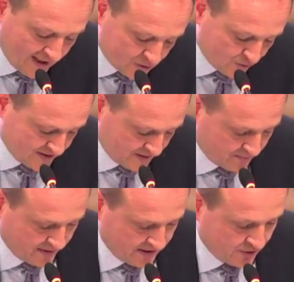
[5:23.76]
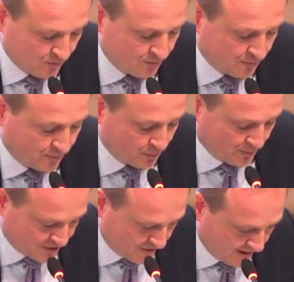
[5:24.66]
a su desempeño
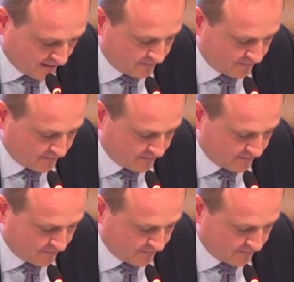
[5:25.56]
profesional.